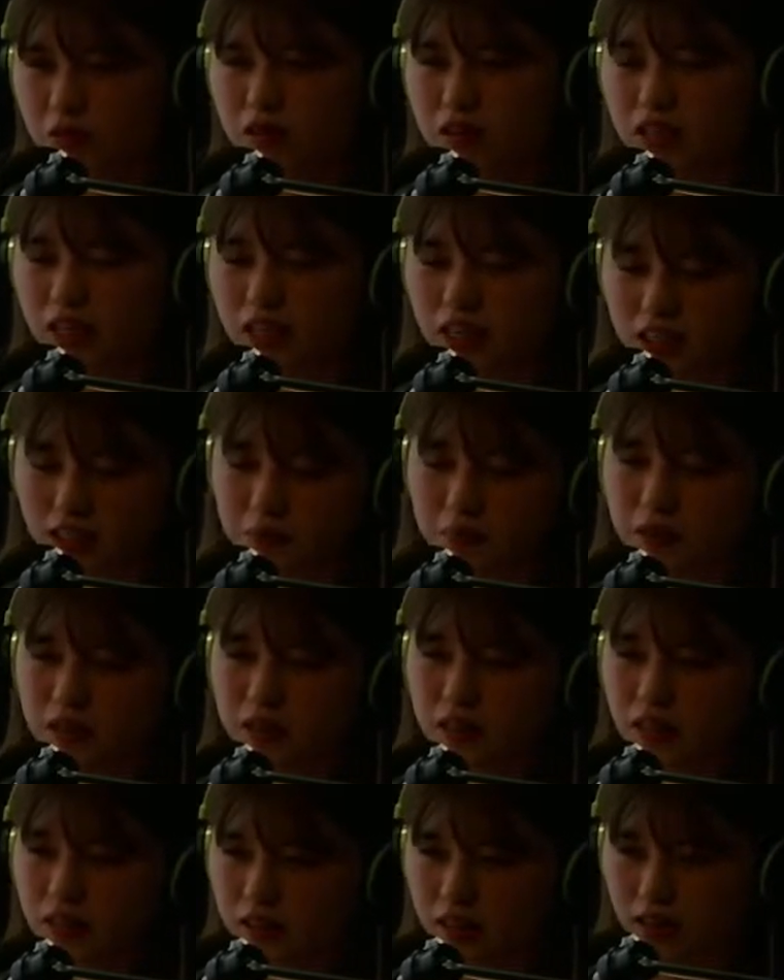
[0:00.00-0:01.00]
ぜひ見
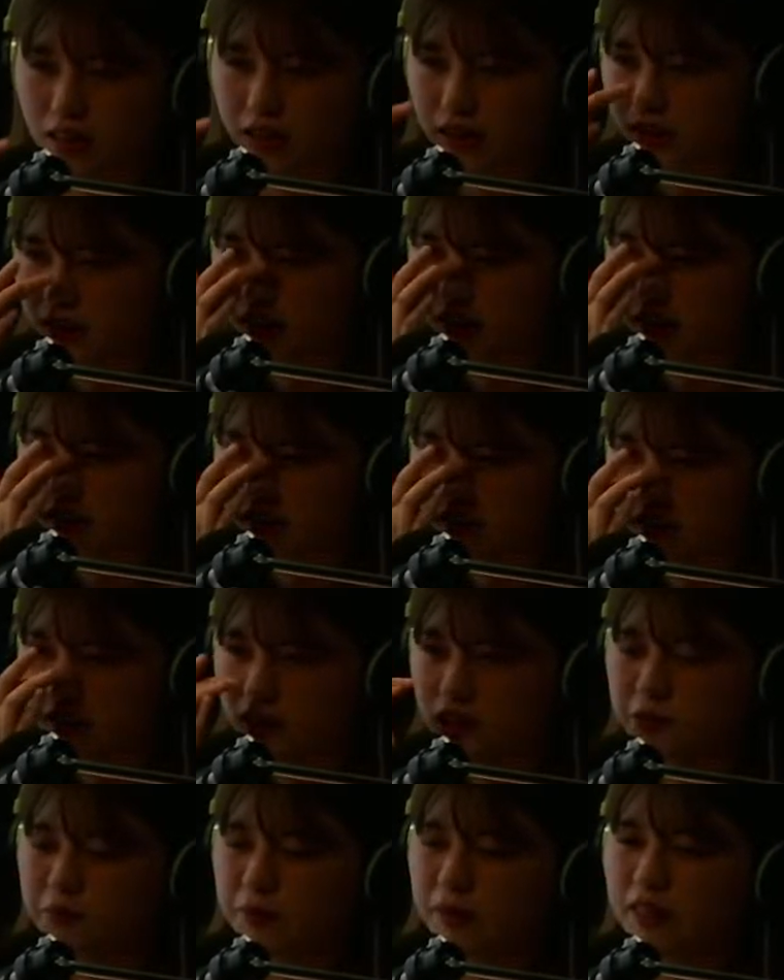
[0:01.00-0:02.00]
ていただきたい。
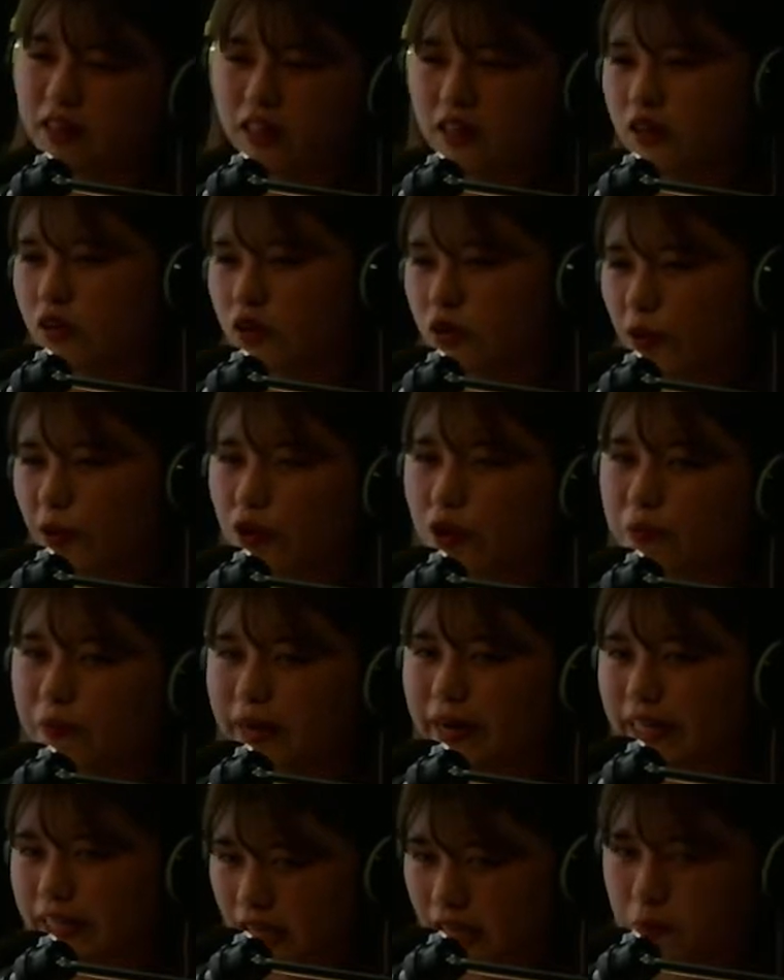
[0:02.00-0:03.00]

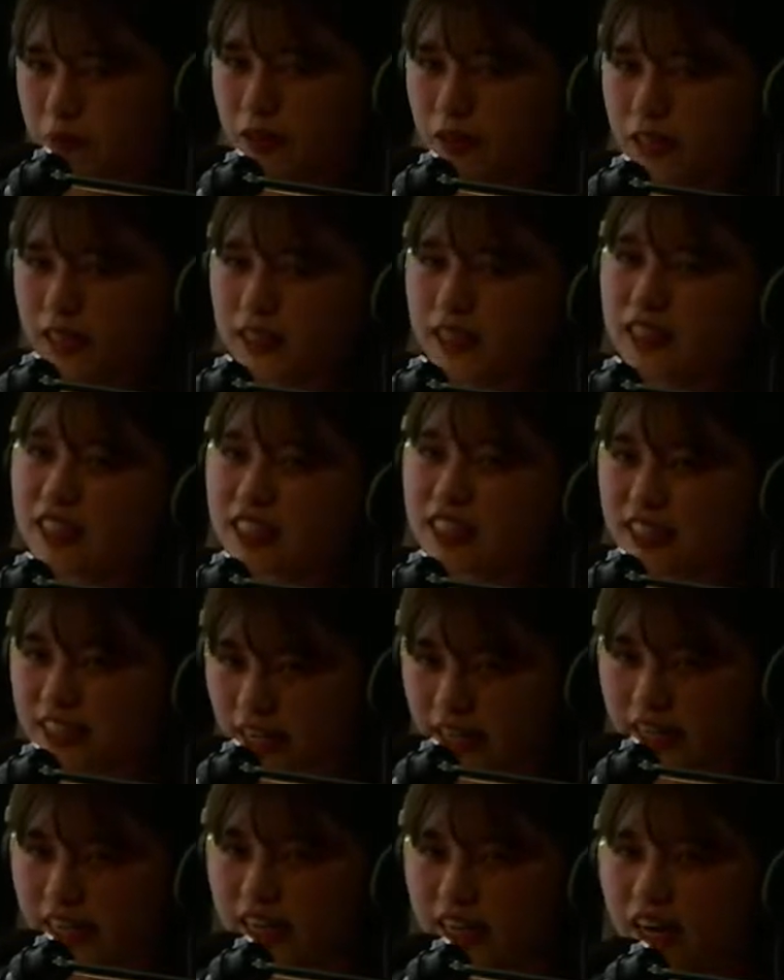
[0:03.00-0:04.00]
スペンディングオールマイタイムです。
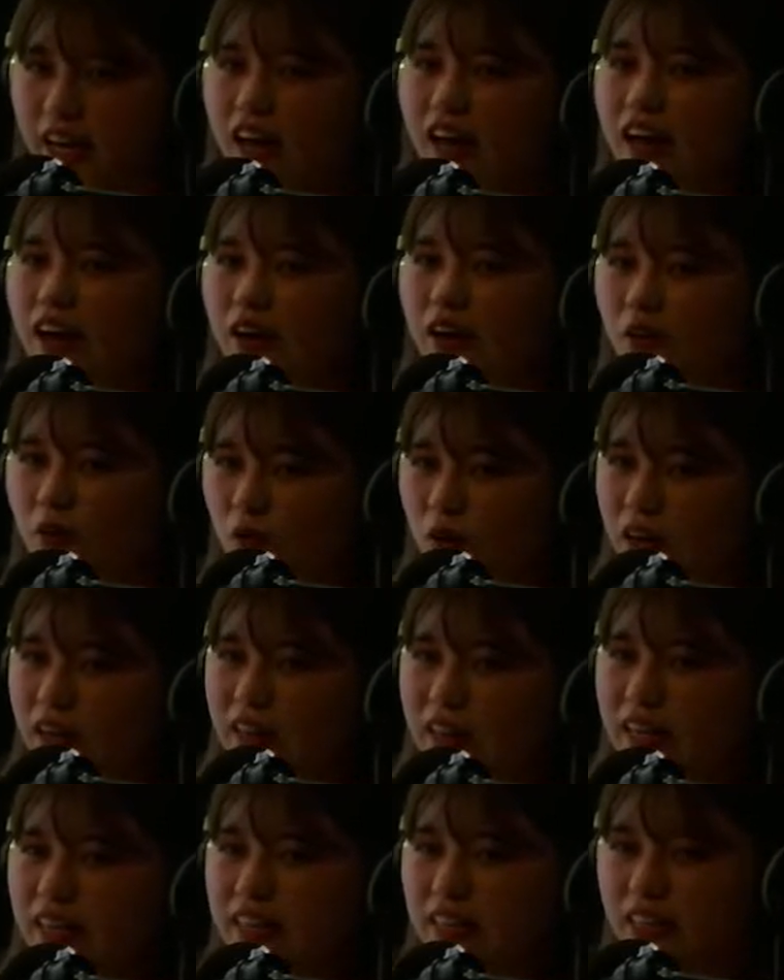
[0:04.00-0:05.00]
ぜひご覧
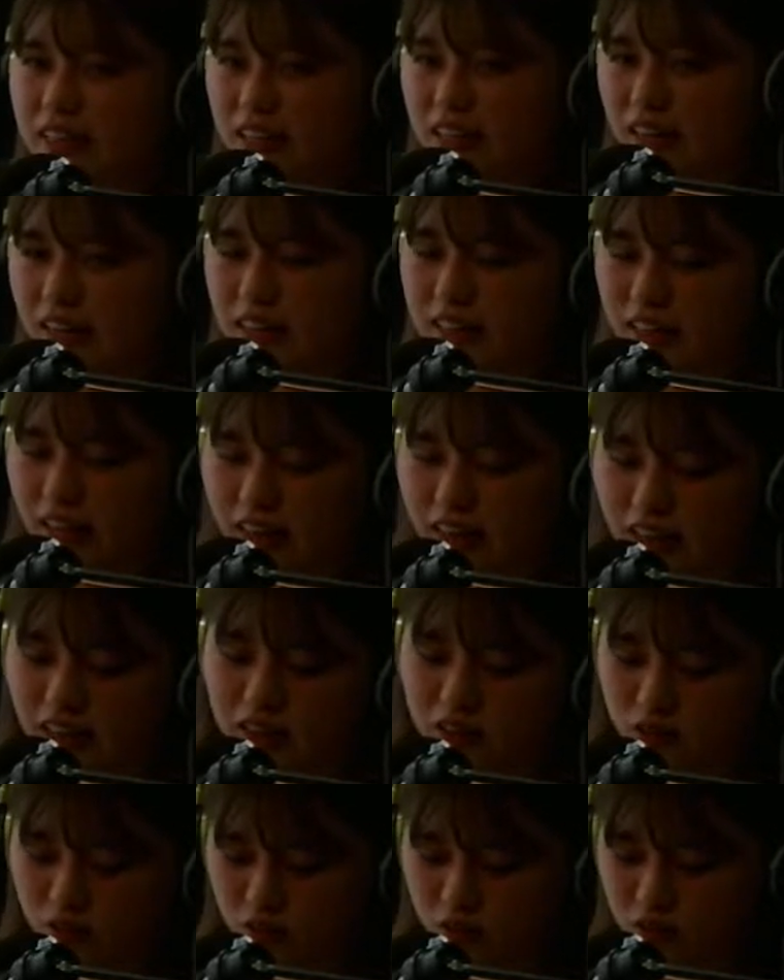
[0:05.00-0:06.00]
になっていただきたい
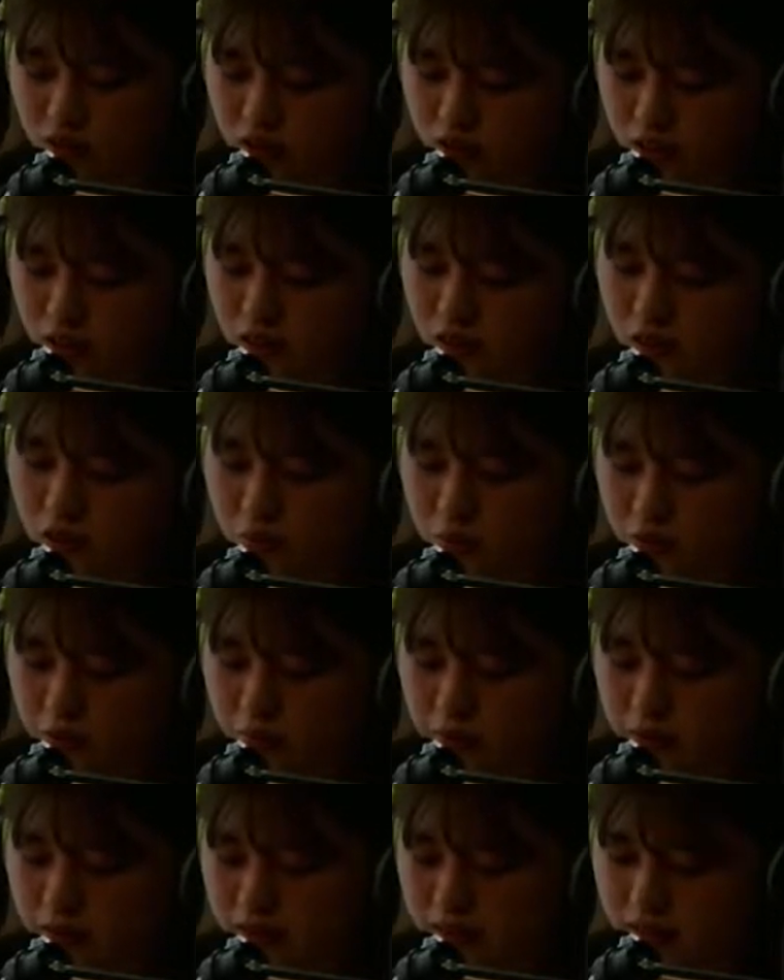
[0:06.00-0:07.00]
なっていうふうに思い
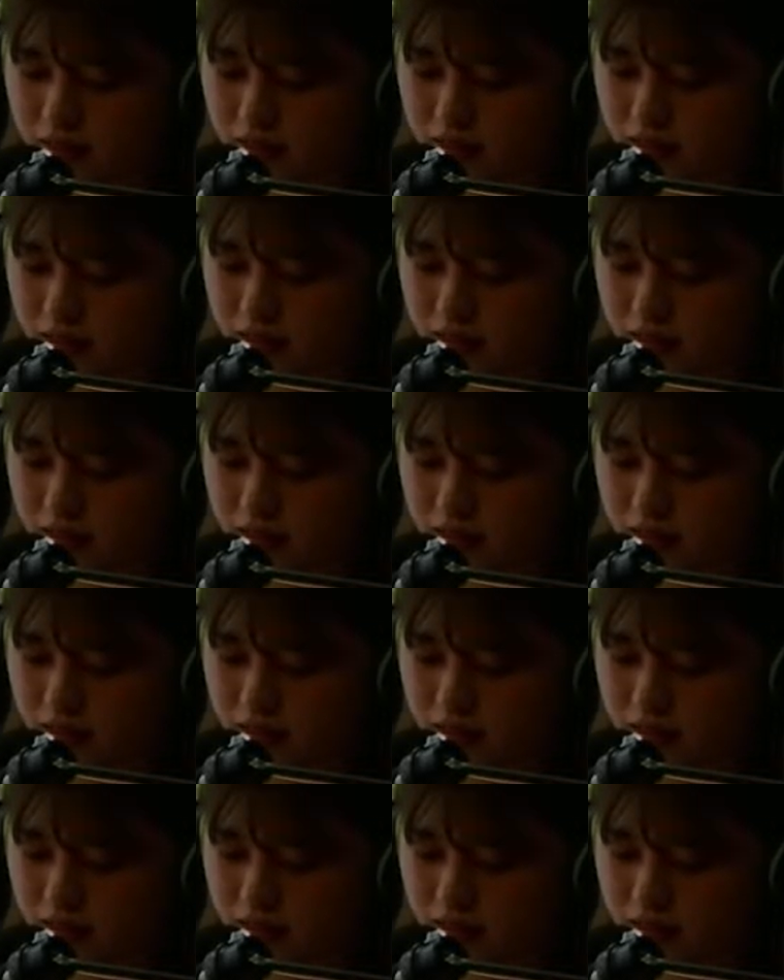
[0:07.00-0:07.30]
ます。